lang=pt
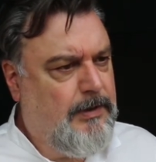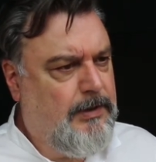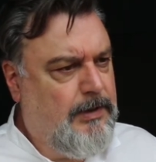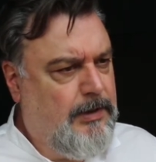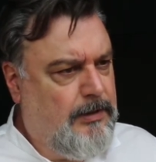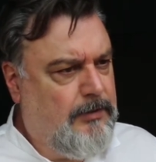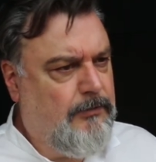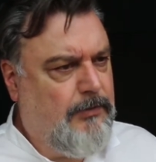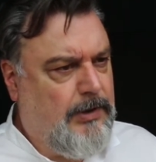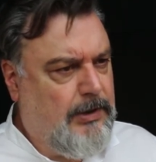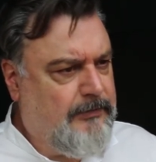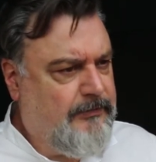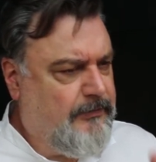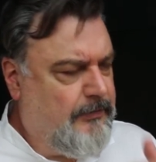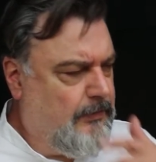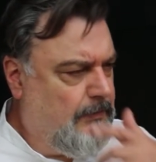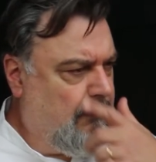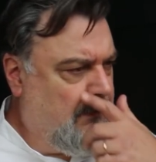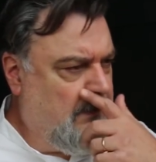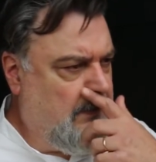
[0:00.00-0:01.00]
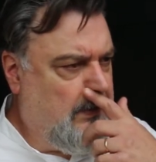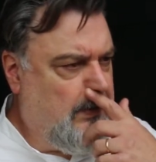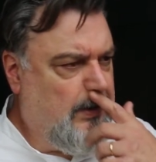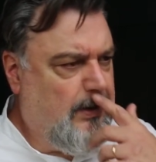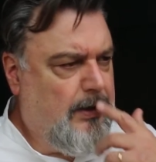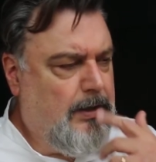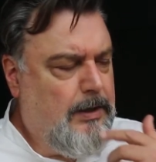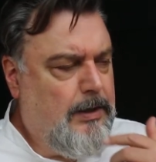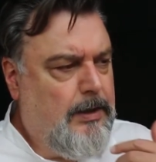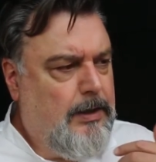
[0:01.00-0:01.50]
e educação.
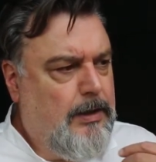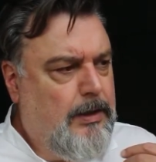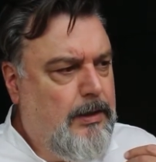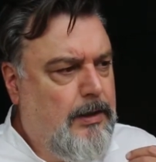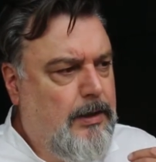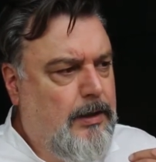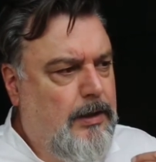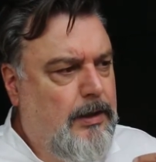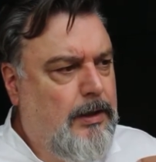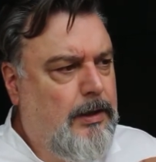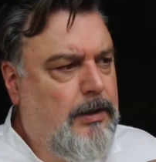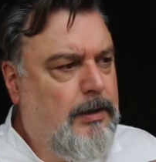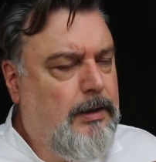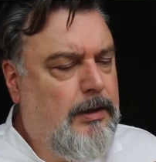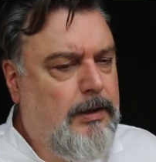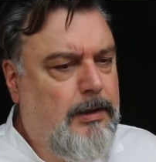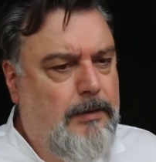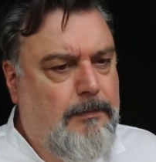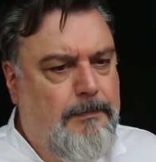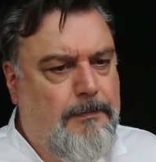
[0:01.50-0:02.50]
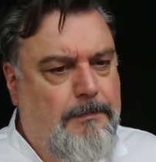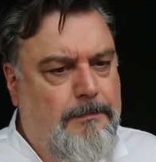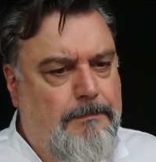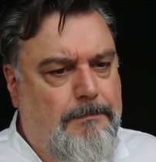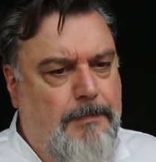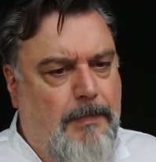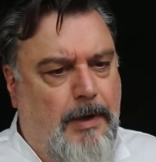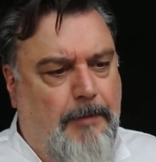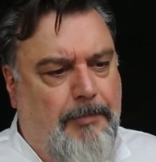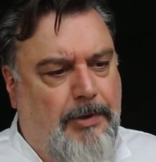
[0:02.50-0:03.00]
E
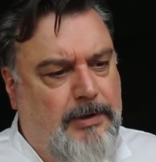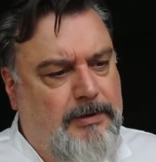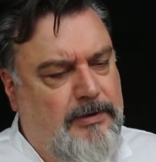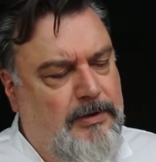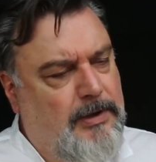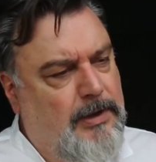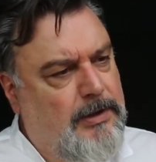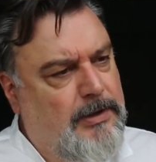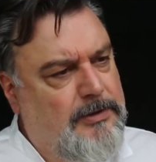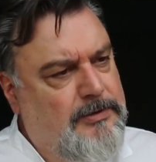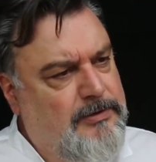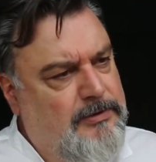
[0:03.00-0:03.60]
a partir daí a